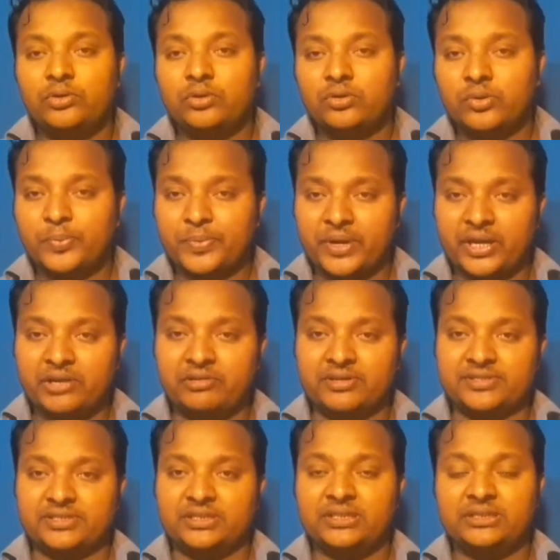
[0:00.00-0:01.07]
অন্য অন্য প্রাণীও
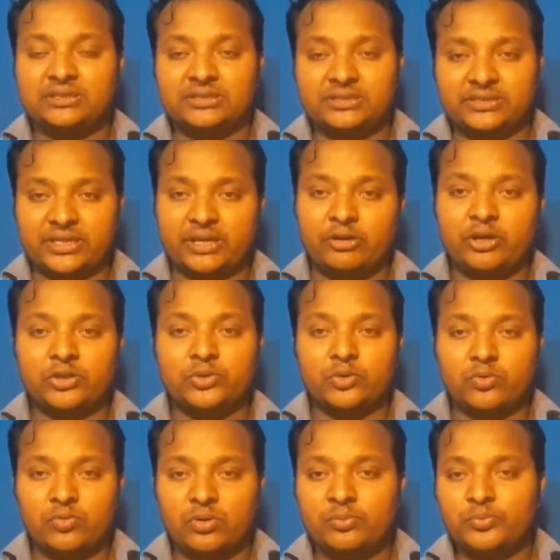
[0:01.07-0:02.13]
আছে যারা
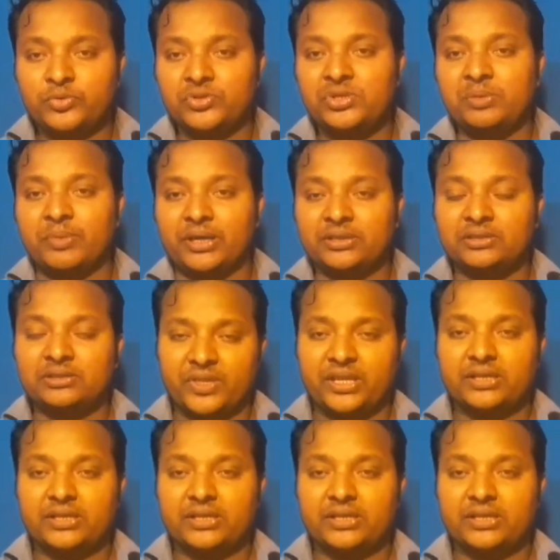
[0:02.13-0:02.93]
হয়তো কম বুদ্ধিমান